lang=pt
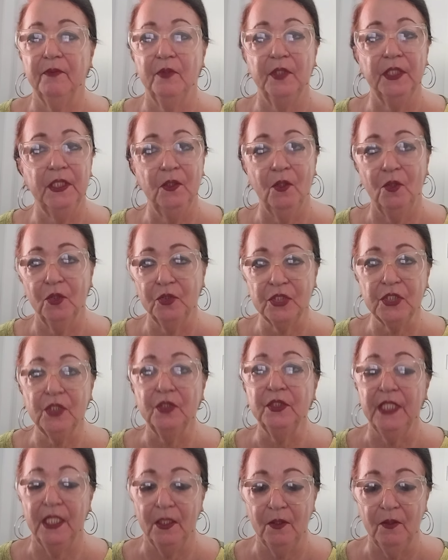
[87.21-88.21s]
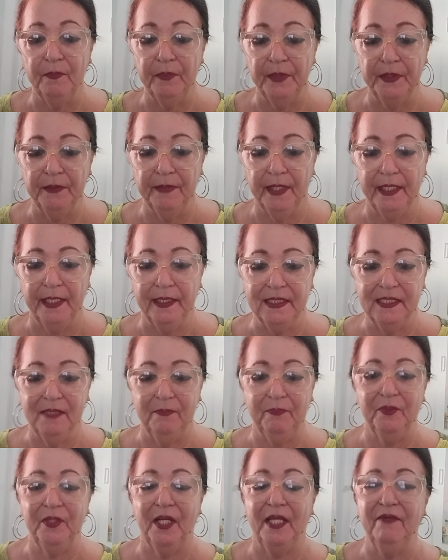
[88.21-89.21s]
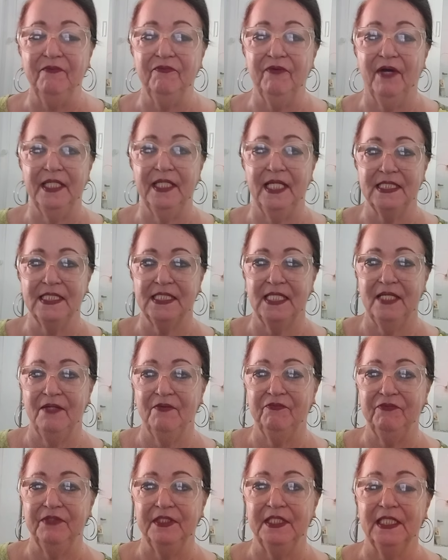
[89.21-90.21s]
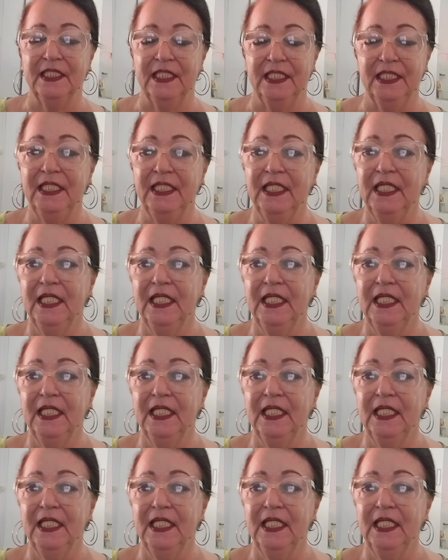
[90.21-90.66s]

E outros que eu nem acompanho mais. E por aí vai, assim é a vida, né?